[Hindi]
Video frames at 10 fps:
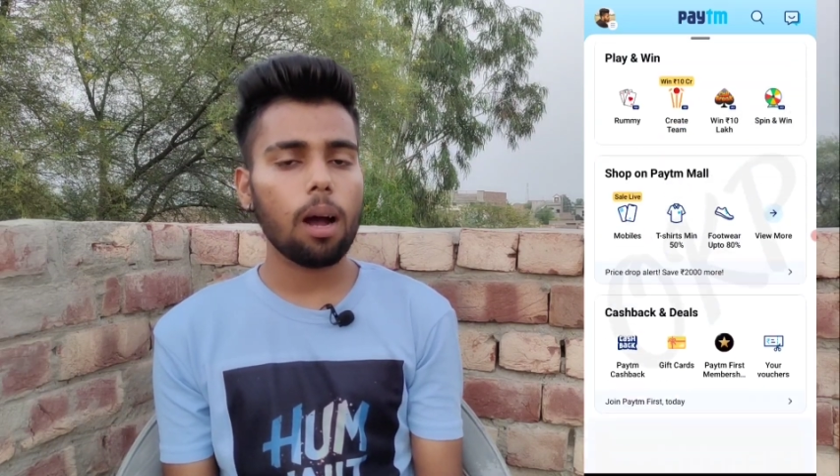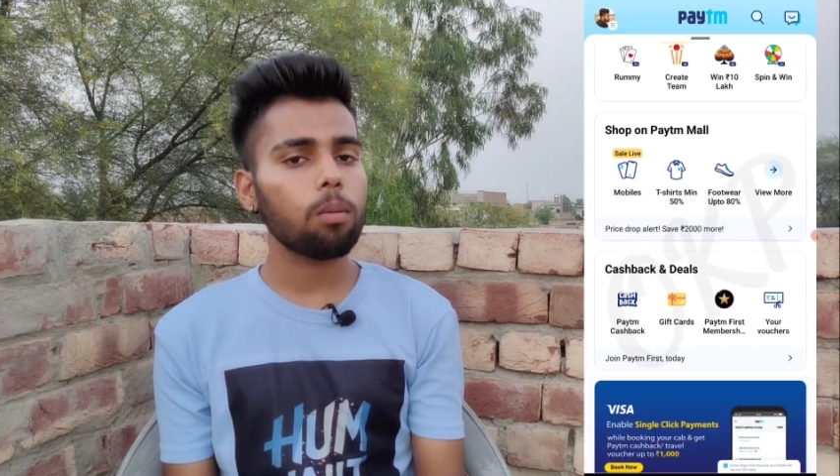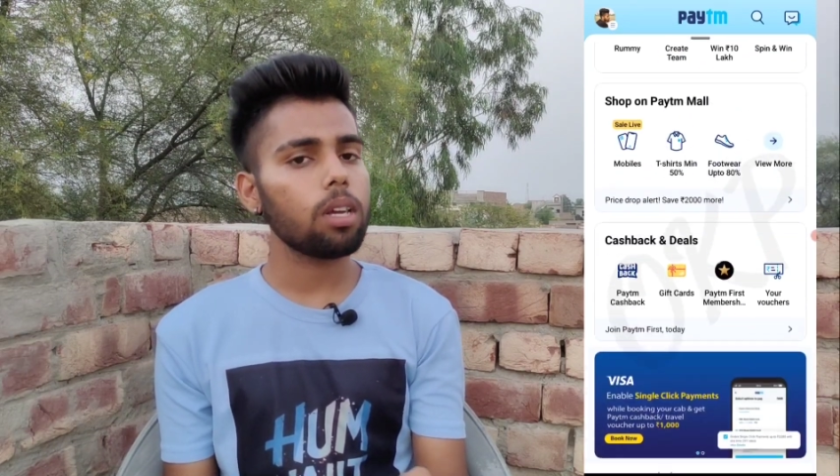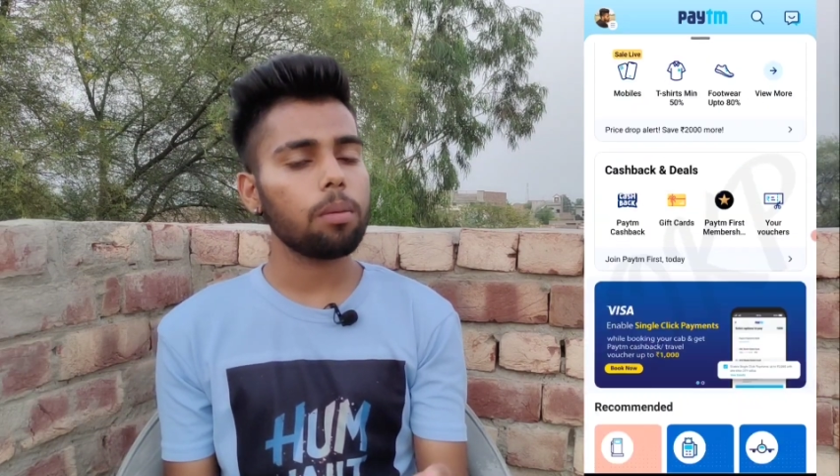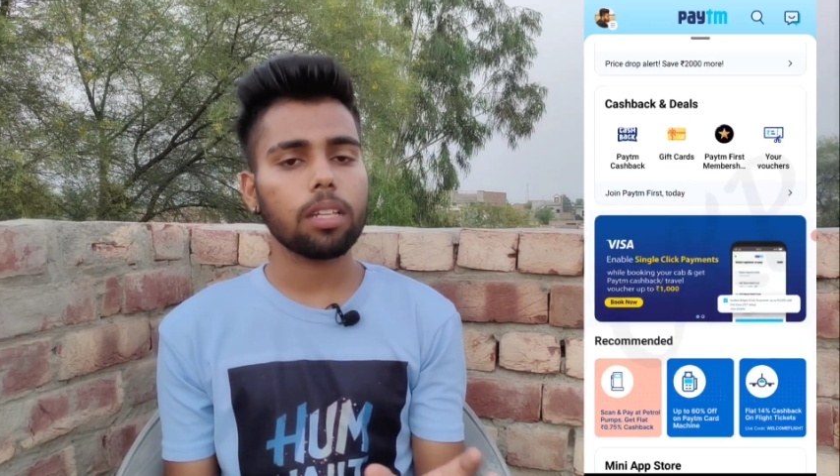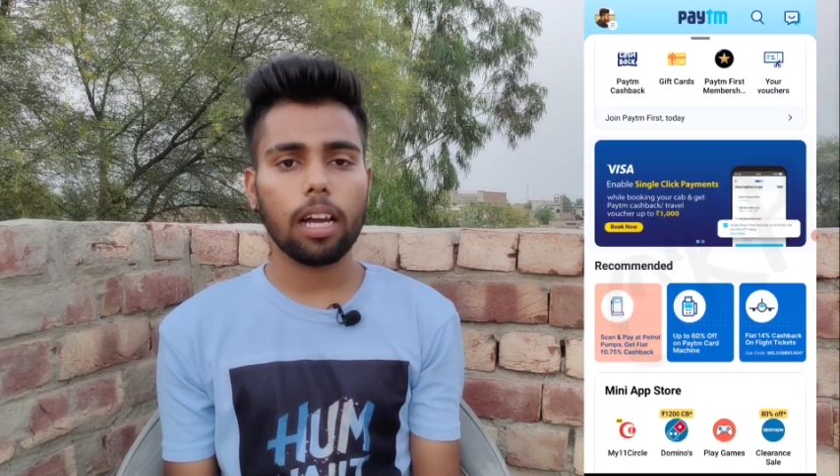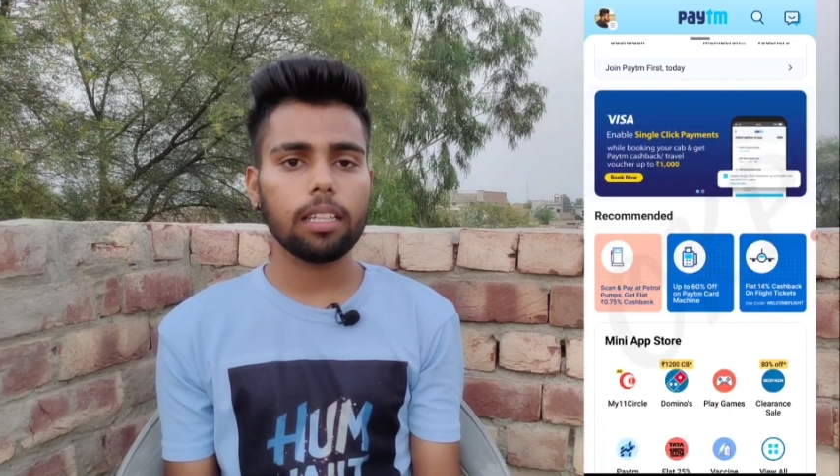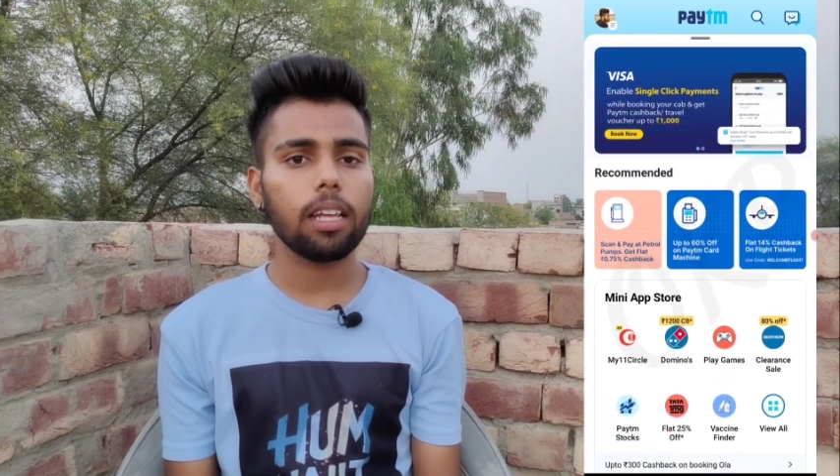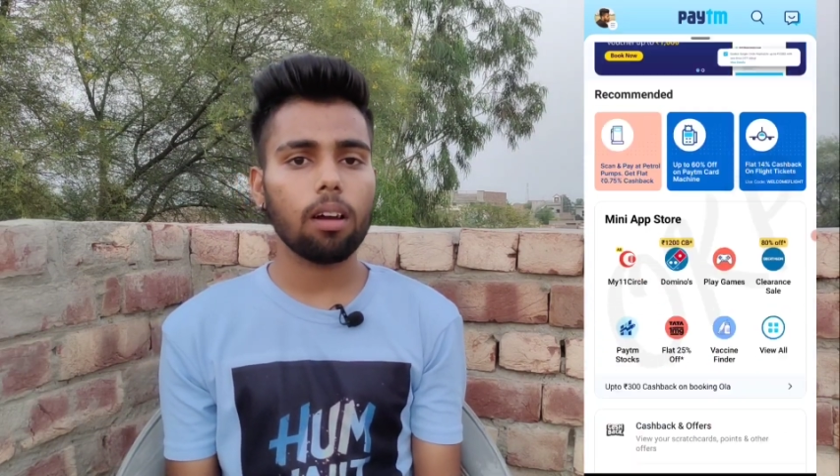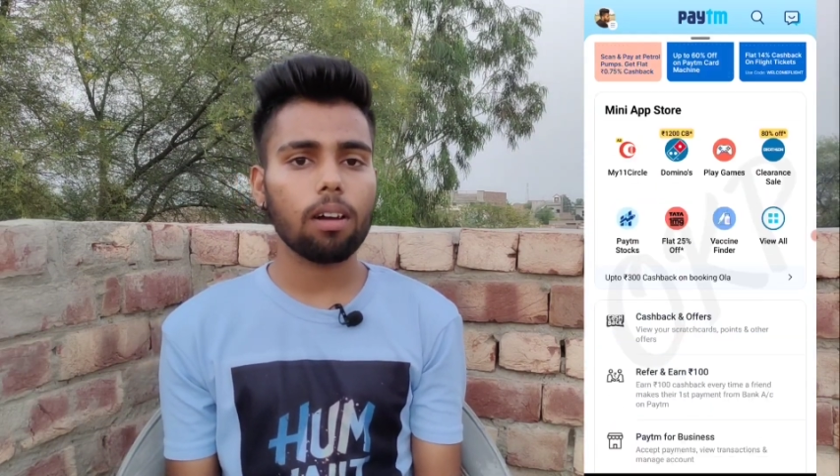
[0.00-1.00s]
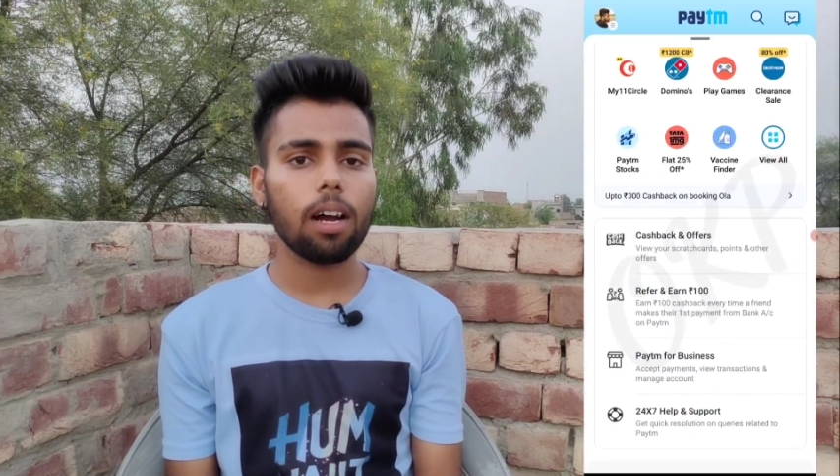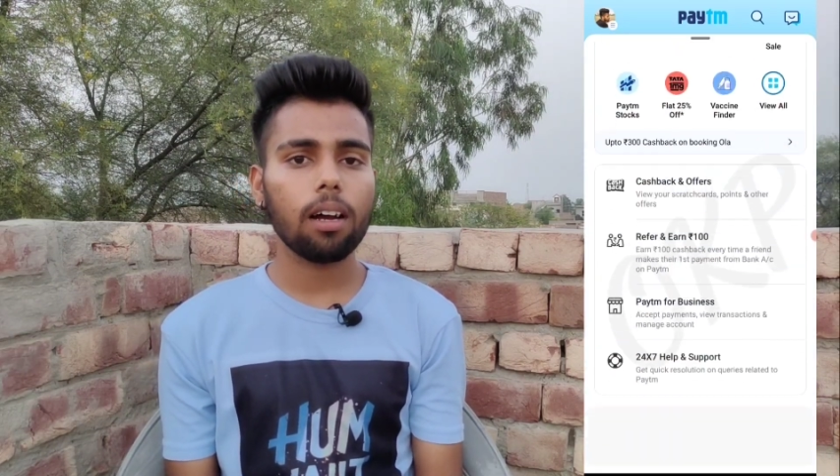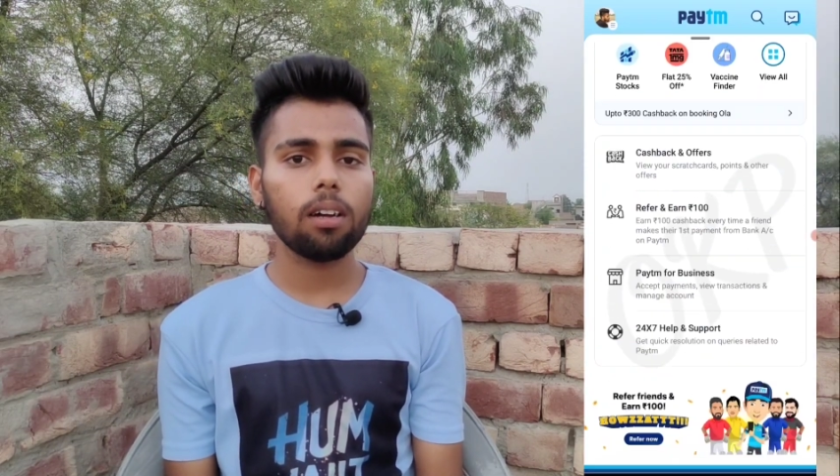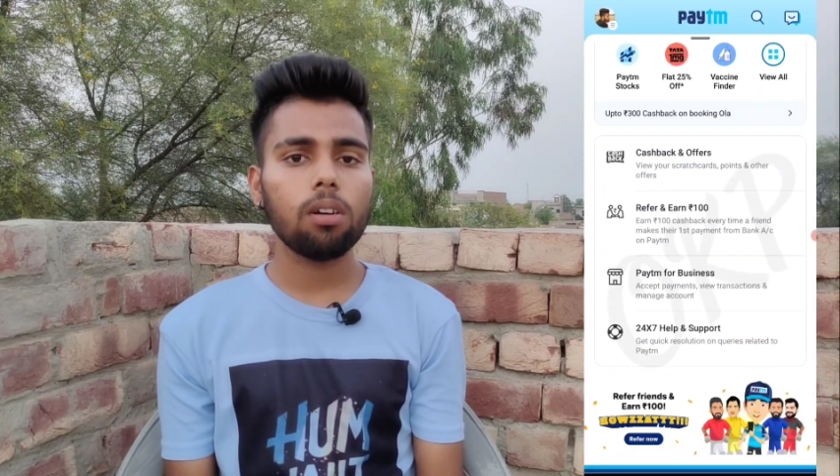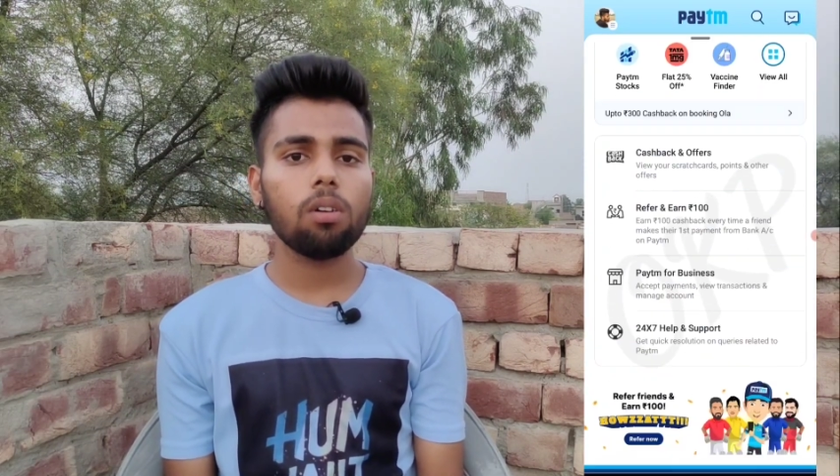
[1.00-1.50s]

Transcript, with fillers: आपको यहाँ पर दिखाई दे रहा होगा